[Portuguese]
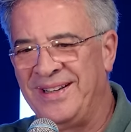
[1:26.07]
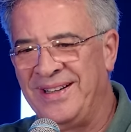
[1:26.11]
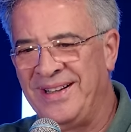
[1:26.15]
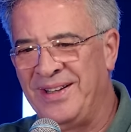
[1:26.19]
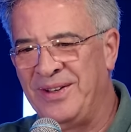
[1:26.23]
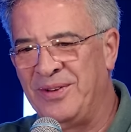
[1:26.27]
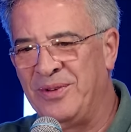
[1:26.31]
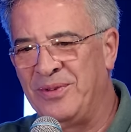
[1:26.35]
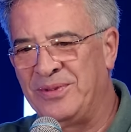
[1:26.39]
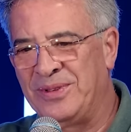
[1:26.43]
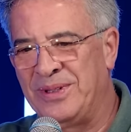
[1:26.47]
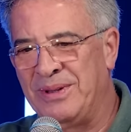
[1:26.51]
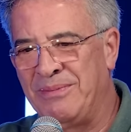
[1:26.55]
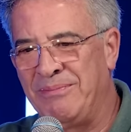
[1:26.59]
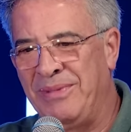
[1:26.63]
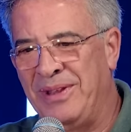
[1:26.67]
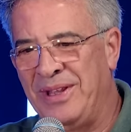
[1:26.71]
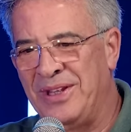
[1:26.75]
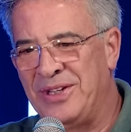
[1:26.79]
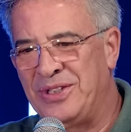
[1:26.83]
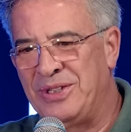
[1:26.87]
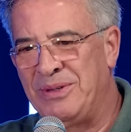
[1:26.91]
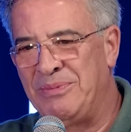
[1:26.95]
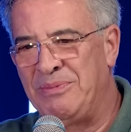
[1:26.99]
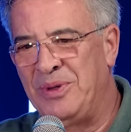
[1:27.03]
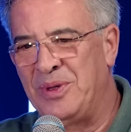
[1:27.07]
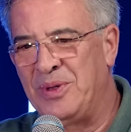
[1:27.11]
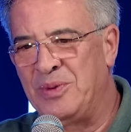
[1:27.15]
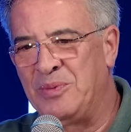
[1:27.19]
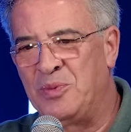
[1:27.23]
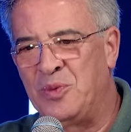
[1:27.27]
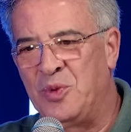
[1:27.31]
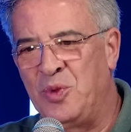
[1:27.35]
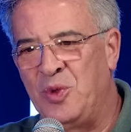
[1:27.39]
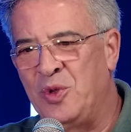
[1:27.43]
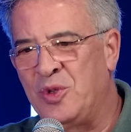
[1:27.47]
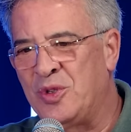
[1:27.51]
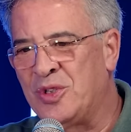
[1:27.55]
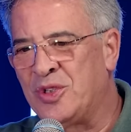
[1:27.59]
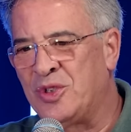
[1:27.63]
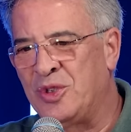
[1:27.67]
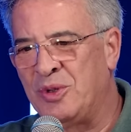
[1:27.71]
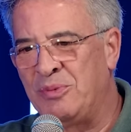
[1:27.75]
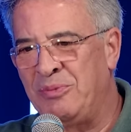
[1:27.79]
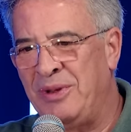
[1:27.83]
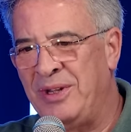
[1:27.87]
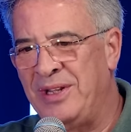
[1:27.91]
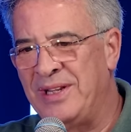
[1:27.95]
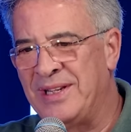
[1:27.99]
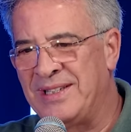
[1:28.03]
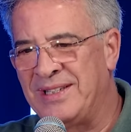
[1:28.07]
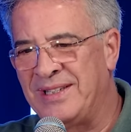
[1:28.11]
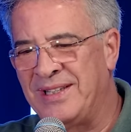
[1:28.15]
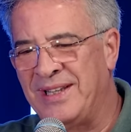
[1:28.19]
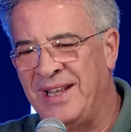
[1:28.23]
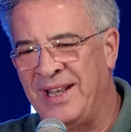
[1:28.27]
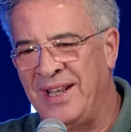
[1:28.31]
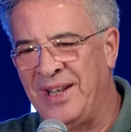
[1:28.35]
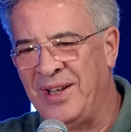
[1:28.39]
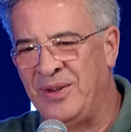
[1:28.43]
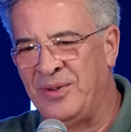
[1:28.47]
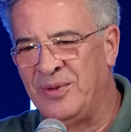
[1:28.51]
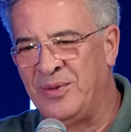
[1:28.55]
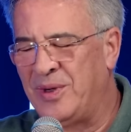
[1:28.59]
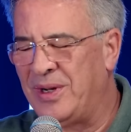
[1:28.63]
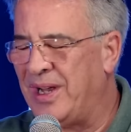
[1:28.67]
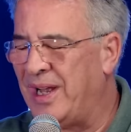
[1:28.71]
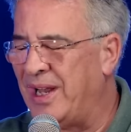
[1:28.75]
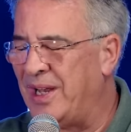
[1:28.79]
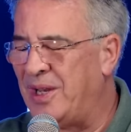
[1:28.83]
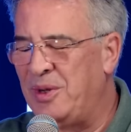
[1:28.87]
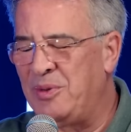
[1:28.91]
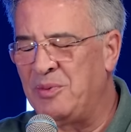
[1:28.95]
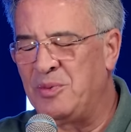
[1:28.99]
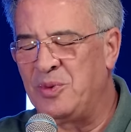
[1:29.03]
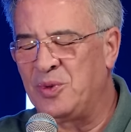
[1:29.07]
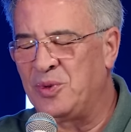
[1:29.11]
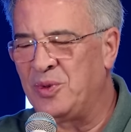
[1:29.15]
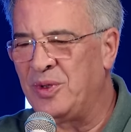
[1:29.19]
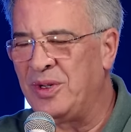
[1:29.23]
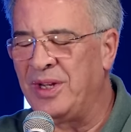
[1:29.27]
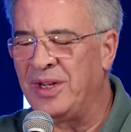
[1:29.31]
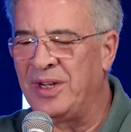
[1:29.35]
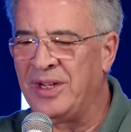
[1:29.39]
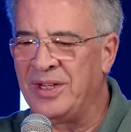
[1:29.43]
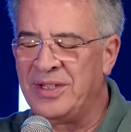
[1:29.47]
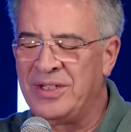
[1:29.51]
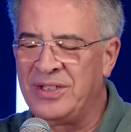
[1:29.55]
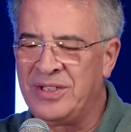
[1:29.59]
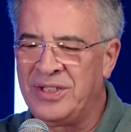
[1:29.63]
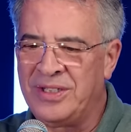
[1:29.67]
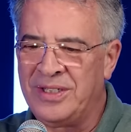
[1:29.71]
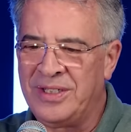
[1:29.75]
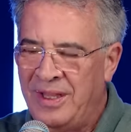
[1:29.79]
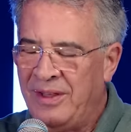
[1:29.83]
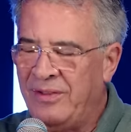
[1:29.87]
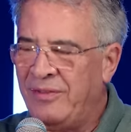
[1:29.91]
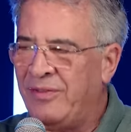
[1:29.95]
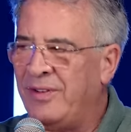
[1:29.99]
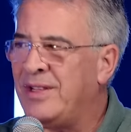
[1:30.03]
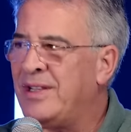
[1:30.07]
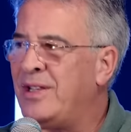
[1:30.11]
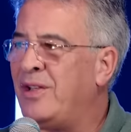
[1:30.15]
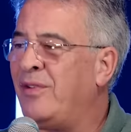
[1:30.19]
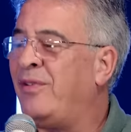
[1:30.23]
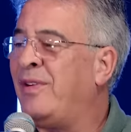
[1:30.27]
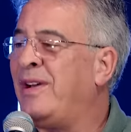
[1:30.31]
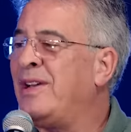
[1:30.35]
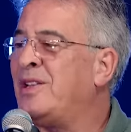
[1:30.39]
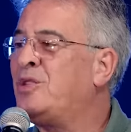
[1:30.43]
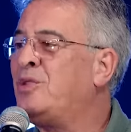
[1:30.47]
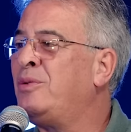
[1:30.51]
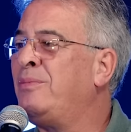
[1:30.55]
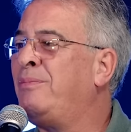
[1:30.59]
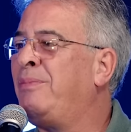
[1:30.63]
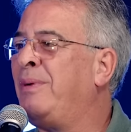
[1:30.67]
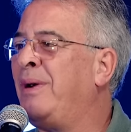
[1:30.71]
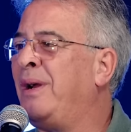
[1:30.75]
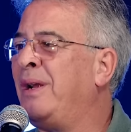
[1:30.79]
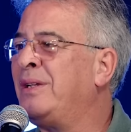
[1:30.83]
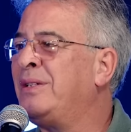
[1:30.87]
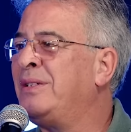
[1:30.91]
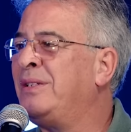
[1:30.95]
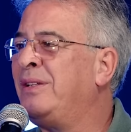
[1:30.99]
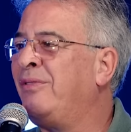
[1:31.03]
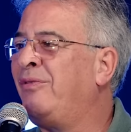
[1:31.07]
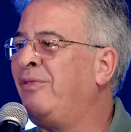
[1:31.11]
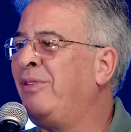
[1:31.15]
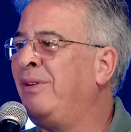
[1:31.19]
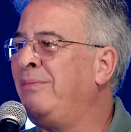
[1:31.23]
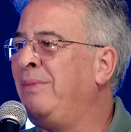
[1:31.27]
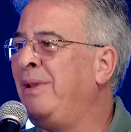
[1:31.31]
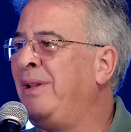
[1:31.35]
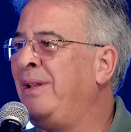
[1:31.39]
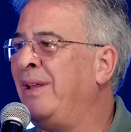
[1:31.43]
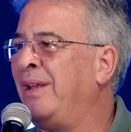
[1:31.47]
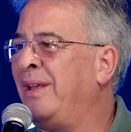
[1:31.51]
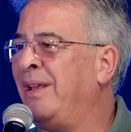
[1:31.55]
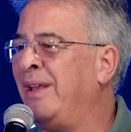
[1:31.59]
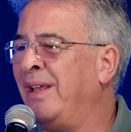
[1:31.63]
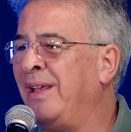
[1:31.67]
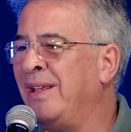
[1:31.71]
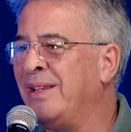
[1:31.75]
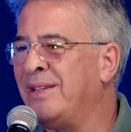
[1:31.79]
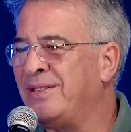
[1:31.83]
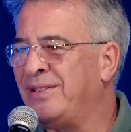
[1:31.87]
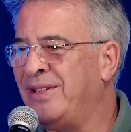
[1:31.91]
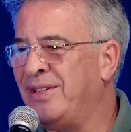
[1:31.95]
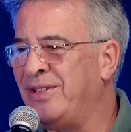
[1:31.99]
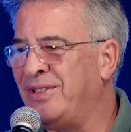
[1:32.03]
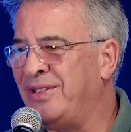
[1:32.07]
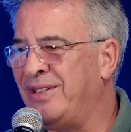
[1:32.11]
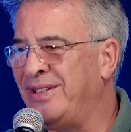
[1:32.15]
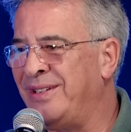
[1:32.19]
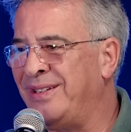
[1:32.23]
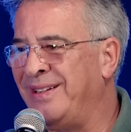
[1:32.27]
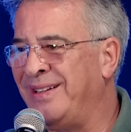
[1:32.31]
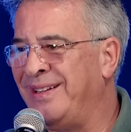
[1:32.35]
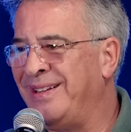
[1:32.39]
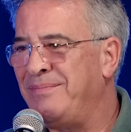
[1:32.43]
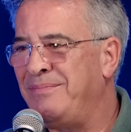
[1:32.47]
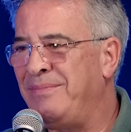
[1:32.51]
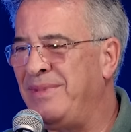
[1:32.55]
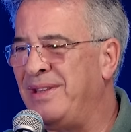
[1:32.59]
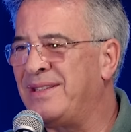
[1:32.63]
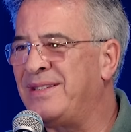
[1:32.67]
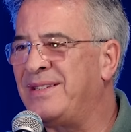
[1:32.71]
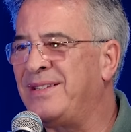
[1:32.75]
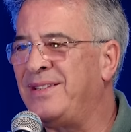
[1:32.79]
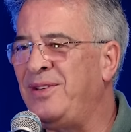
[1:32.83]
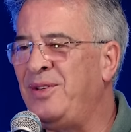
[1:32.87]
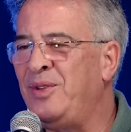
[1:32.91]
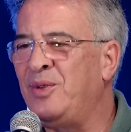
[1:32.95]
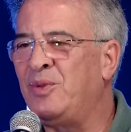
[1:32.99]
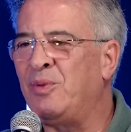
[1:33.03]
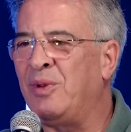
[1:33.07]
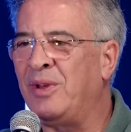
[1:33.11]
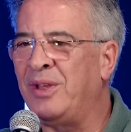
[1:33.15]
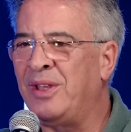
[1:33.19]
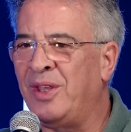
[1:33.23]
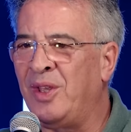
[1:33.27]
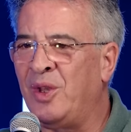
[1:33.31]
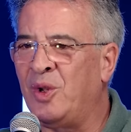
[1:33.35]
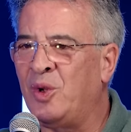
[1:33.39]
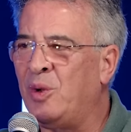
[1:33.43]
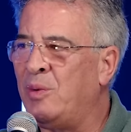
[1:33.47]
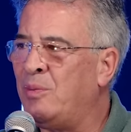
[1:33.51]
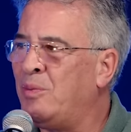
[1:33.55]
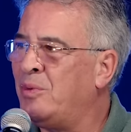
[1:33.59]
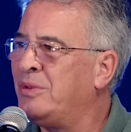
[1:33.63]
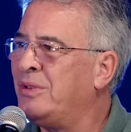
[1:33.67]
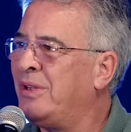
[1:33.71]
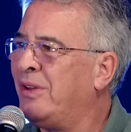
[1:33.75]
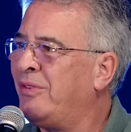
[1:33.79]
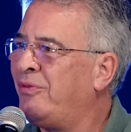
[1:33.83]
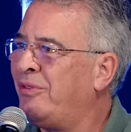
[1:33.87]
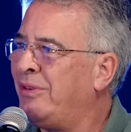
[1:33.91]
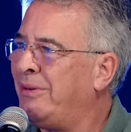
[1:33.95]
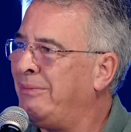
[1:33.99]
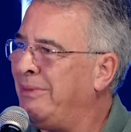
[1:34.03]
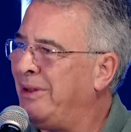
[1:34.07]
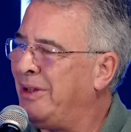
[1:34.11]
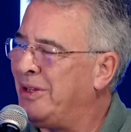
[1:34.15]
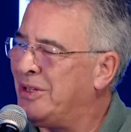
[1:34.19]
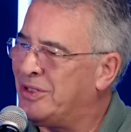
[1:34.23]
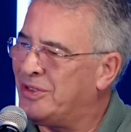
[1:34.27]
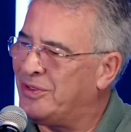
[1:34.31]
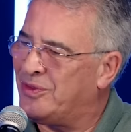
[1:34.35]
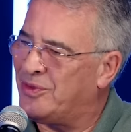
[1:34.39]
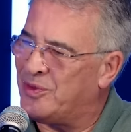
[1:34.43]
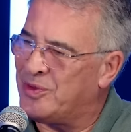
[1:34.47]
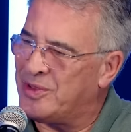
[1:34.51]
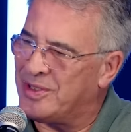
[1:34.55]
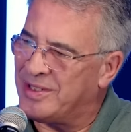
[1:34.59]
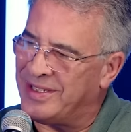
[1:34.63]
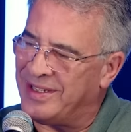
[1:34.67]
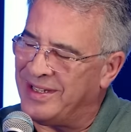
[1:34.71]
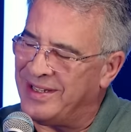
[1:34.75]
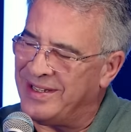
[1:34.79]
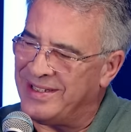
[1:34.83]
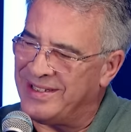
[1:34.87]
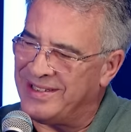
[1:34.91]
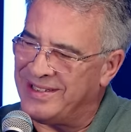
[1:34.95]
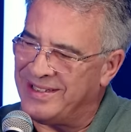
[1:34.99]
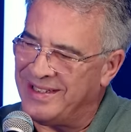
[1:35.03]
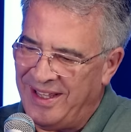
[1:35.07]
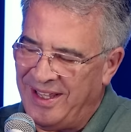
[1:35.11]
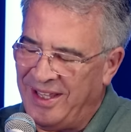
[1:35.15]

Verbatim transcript: Eu também admiro muito o seu ministério, carinho muito grande. E faço parte da família Hesed, né? Me sinto aqui como da família de vocês.